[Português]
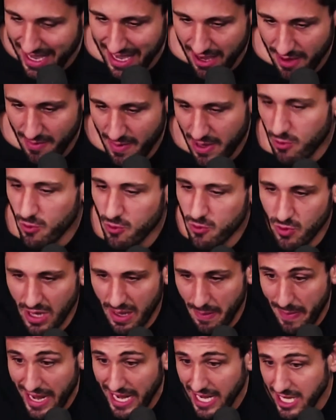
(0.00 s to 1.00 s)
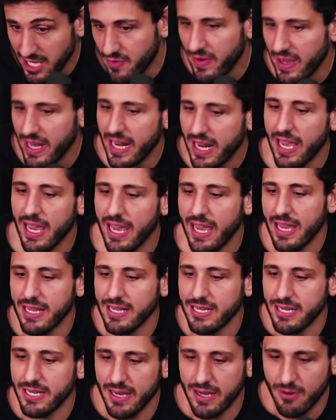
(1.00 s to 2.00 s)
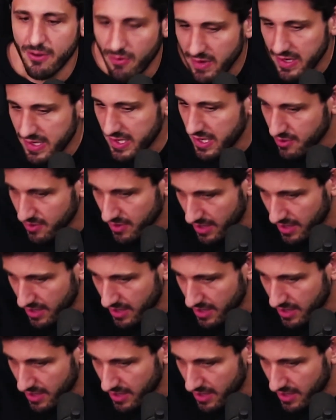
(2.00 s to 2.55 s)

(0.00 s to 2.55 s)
é uma cultura bem diferente, conversando com a